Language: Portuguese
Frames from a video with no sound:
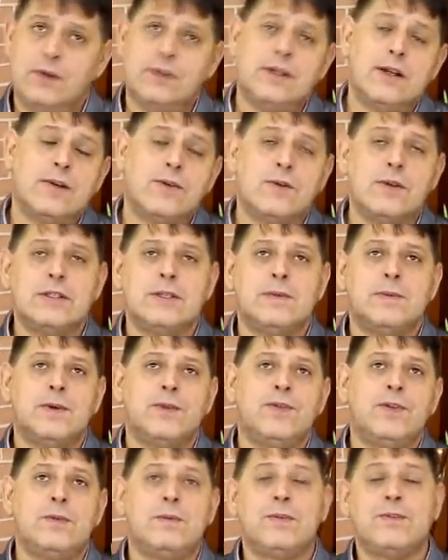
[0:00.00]
Outra coisa,
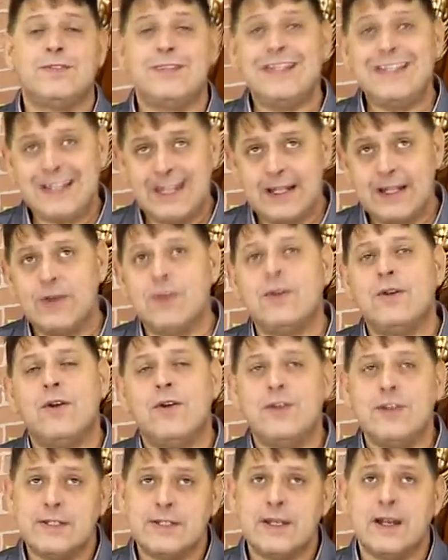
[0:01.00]
meu filho, para você entender o que é
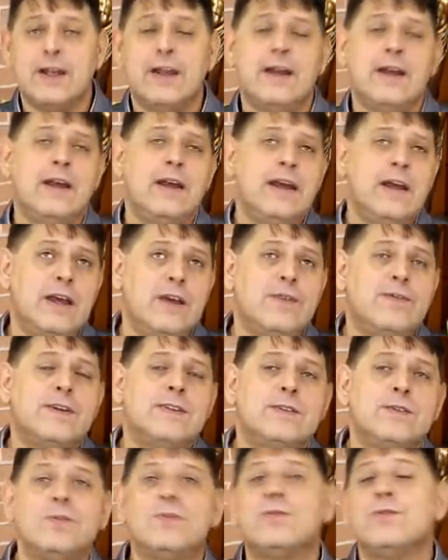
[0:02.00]
orixá, é
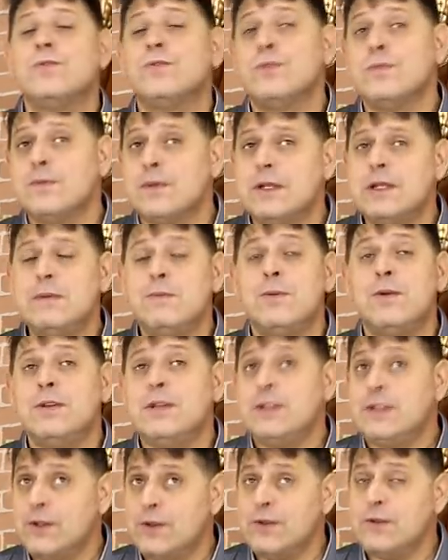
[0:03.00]
fazer o curso do Mandibô
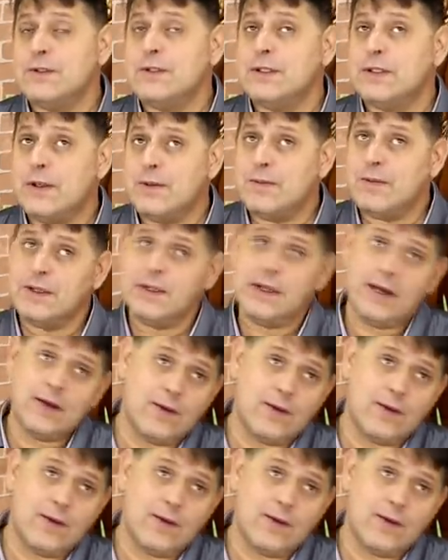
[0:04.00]
de Teologia da Humana.